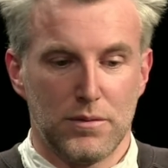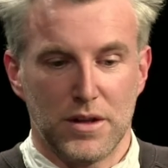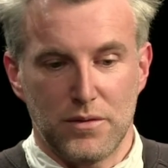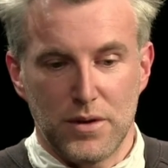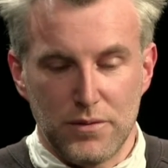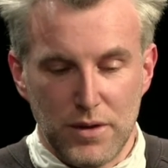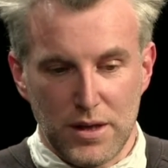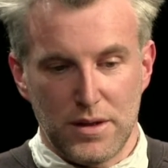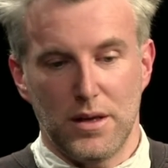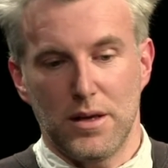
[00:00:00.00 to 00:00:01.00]
was wird
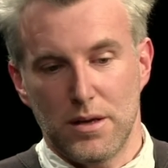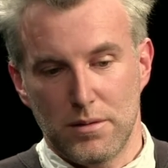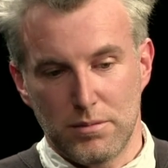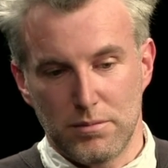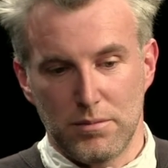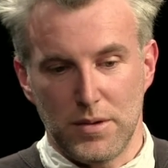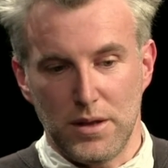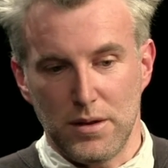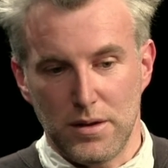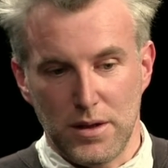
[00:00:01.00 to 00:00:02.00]
wichtig ähm,
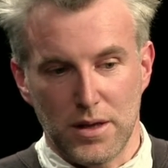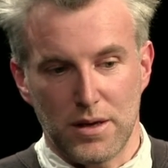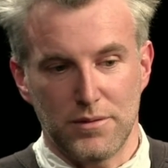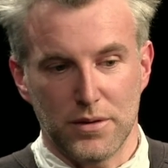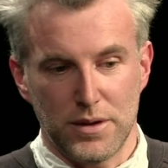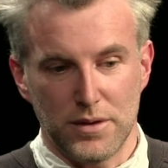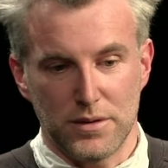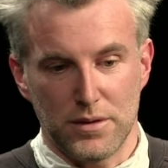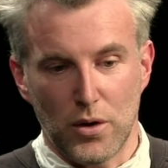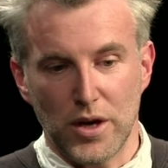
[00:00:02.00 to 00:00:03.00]
in, innerhalb von
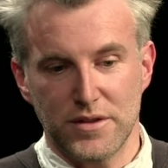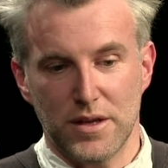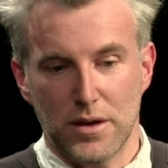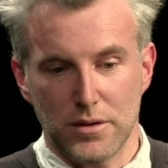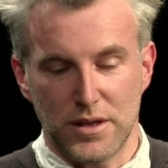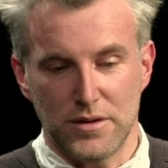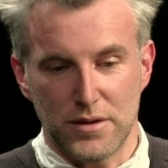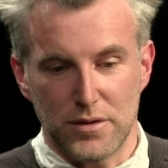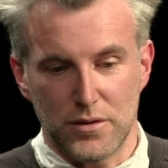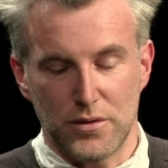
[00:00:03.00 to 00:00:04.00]
diesen Häusern oder
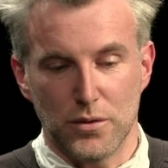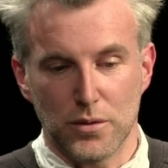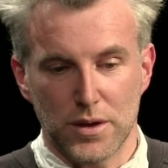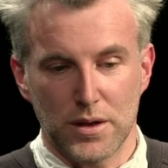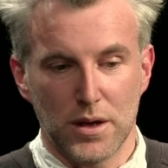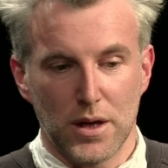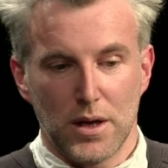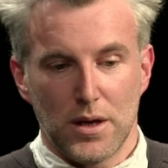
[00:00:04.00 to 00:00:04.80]
Institutionen,